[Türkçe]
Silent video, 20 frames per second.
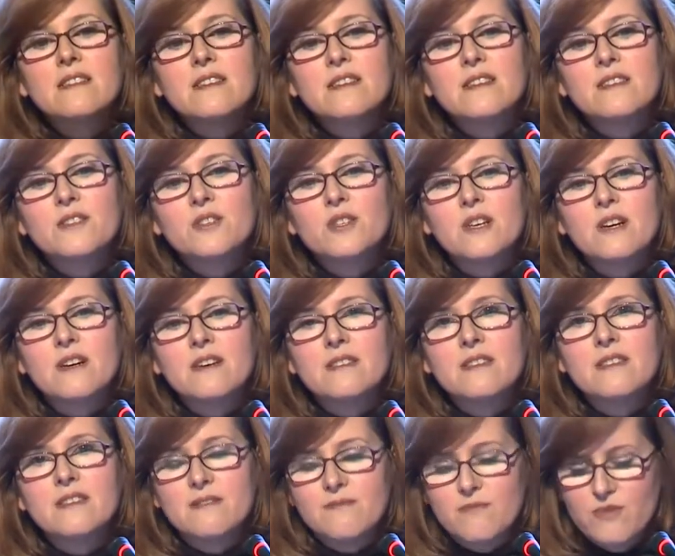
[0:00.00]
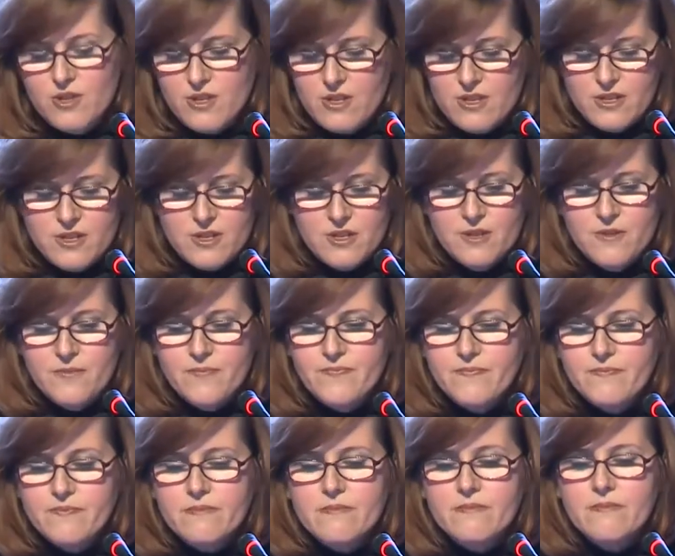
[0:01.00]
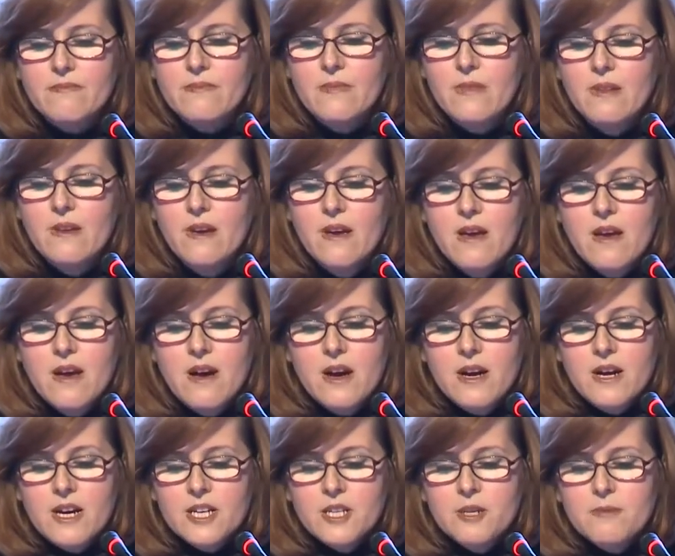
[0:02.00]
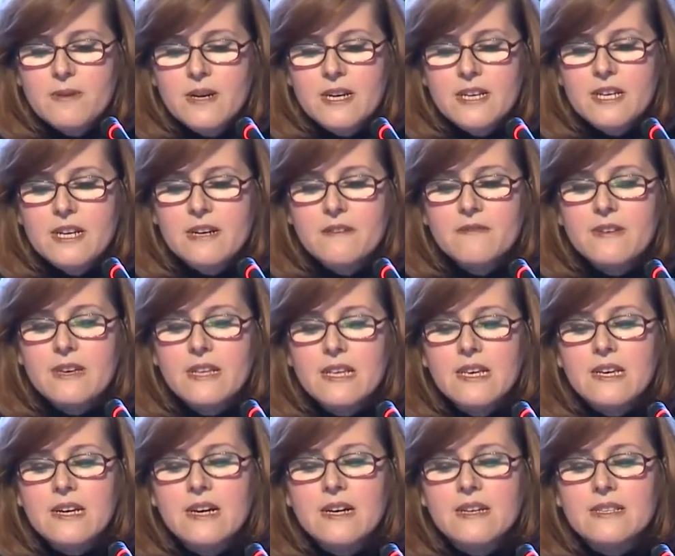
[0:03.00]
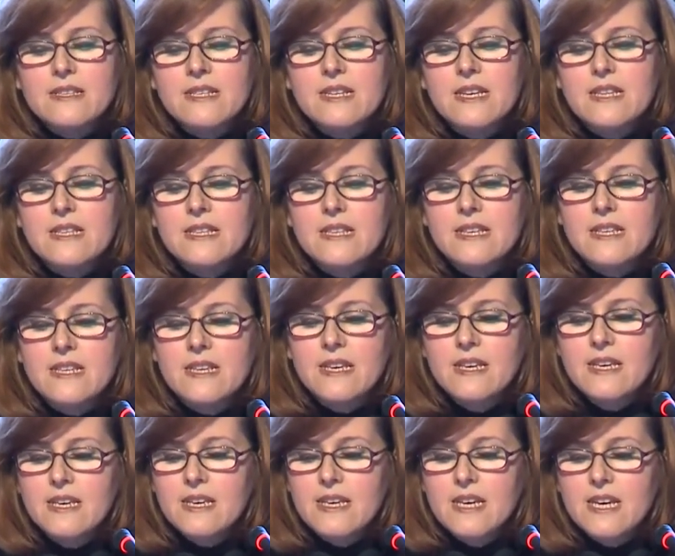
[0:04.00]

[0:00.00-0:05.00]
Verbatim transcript: irşad etmiştir. Hacı Bayram Veli Hazretleri